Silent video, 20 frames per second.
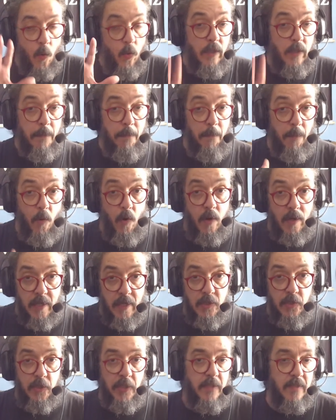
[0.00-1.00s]
que
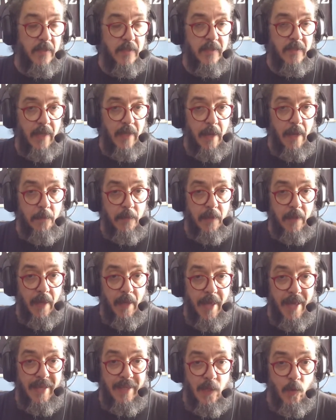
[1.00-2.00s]
pouca gente sabe
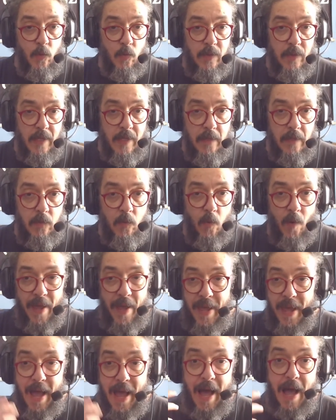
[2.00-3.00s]
é que o Nano
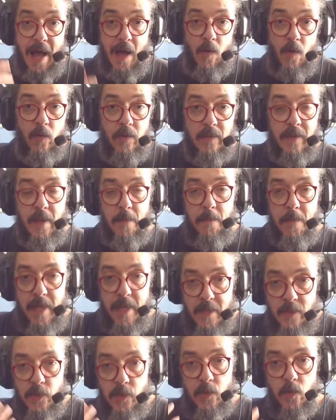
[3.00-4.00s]
é
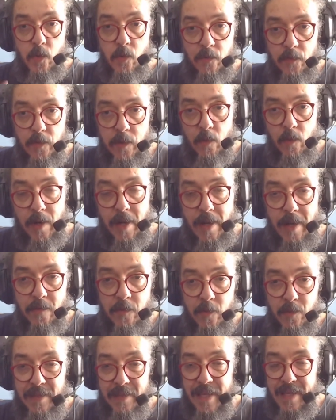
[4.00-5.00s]
altamente
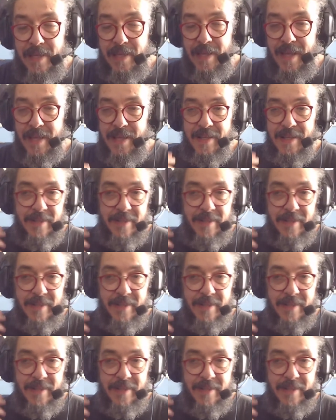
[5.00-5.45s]
configurável, tem